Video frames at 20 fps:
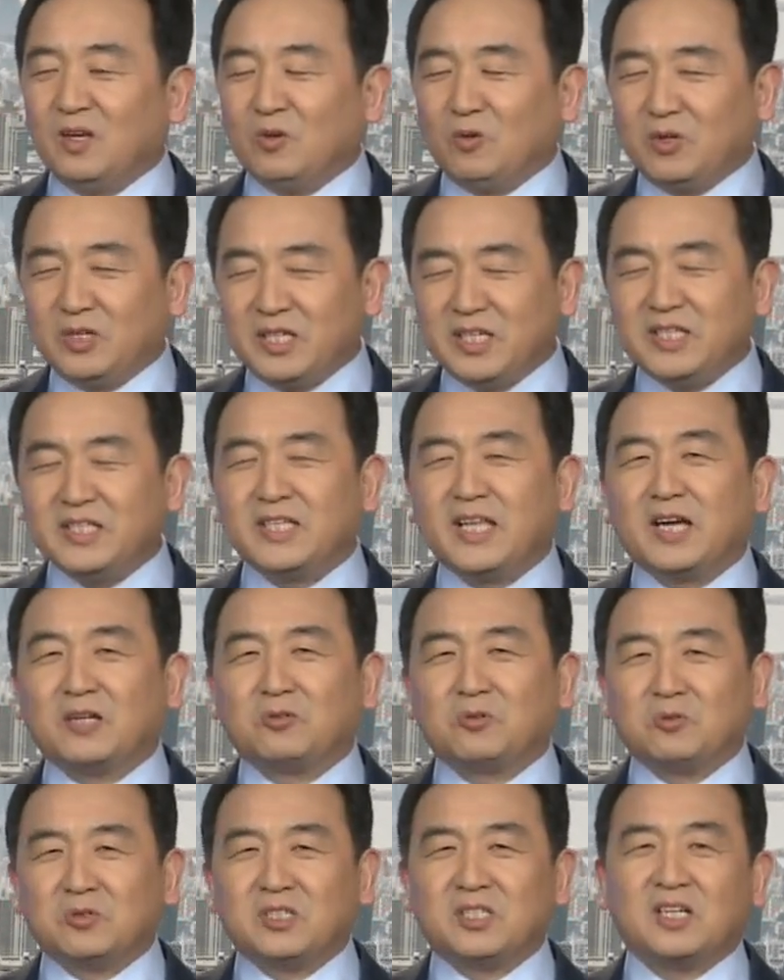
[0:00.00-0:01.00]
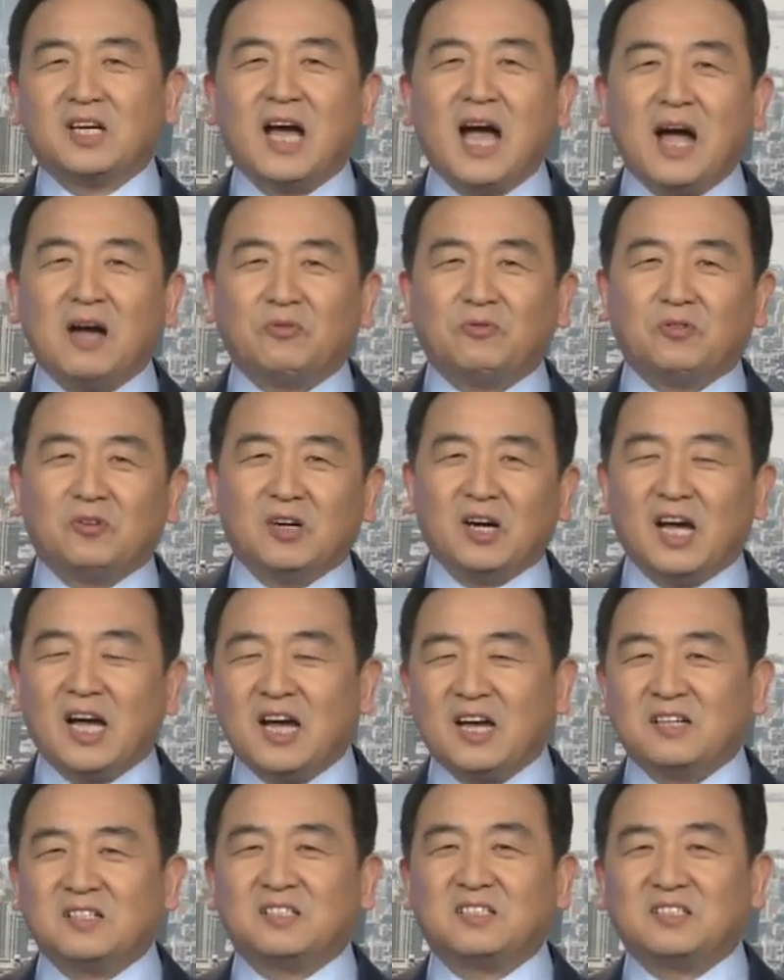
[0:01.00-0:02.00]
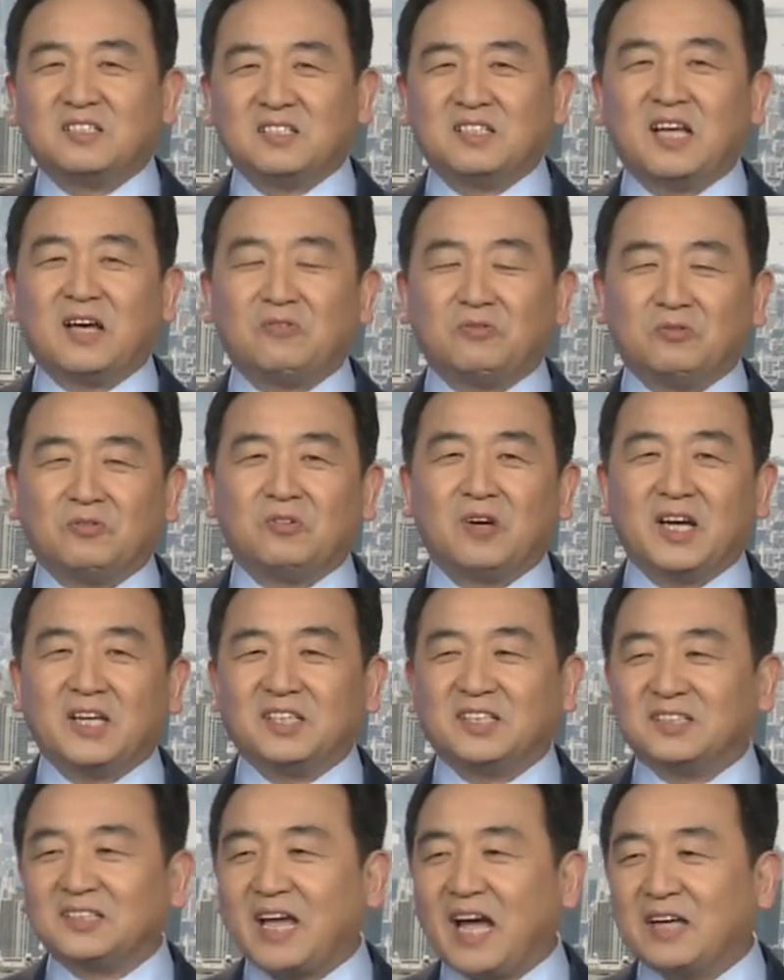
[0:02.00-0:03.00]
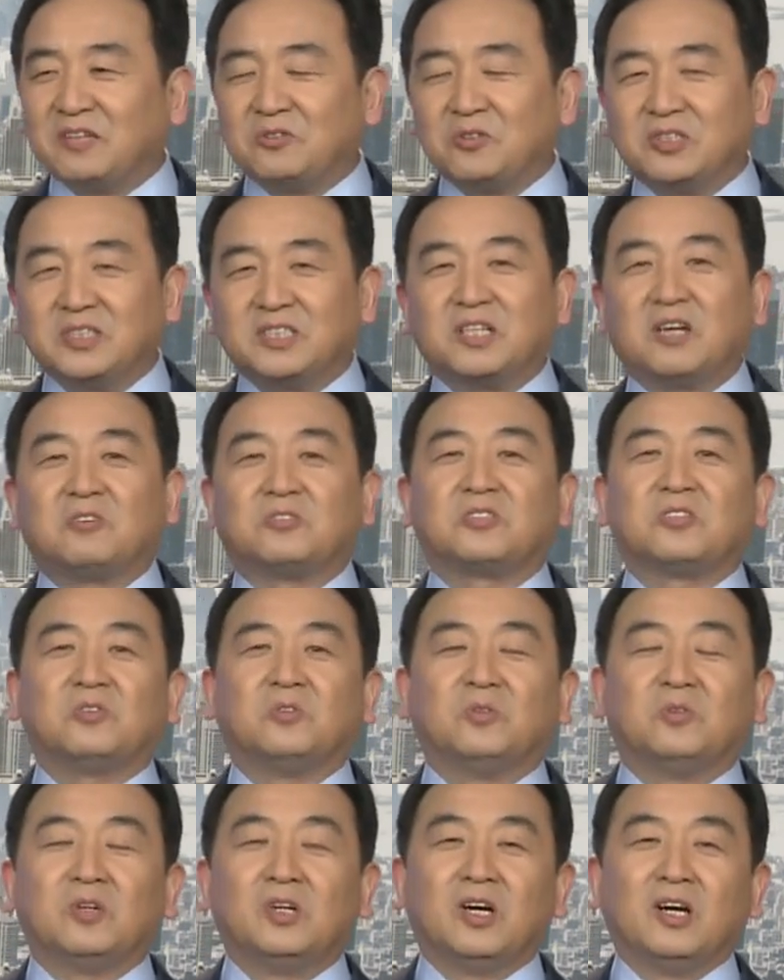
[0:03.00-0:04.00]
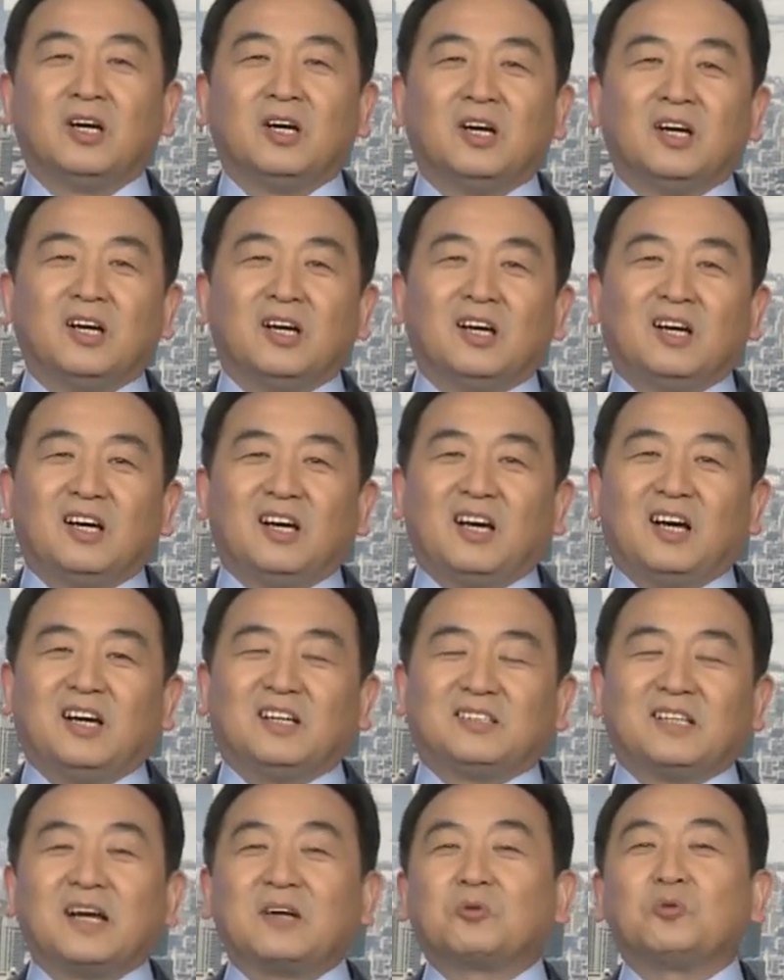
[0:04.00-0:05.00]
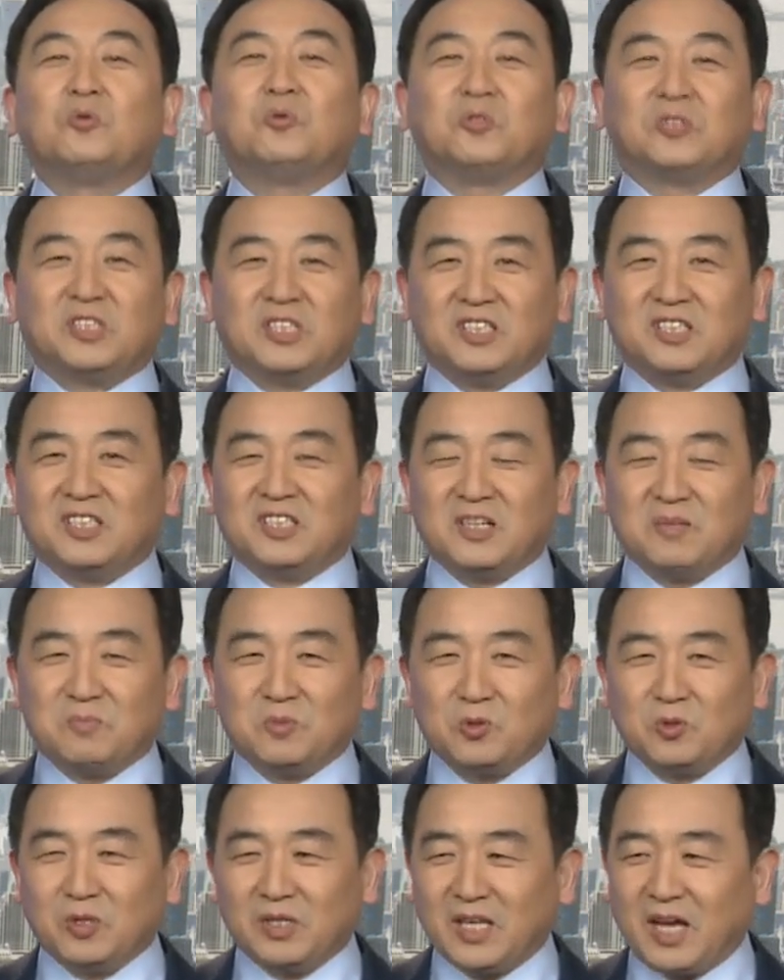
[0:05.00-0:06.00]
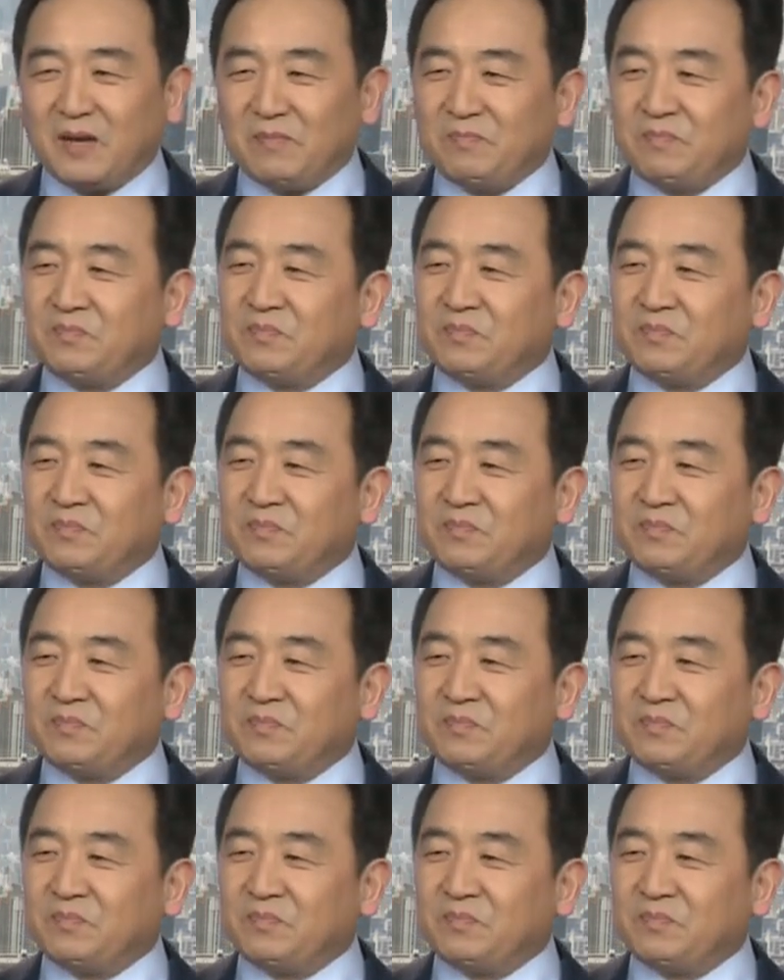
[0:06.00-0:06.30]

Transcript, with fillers: 我印象中是哈佛啊还是斯坦福啊？一个大学教授啊，他故事是这么说的：，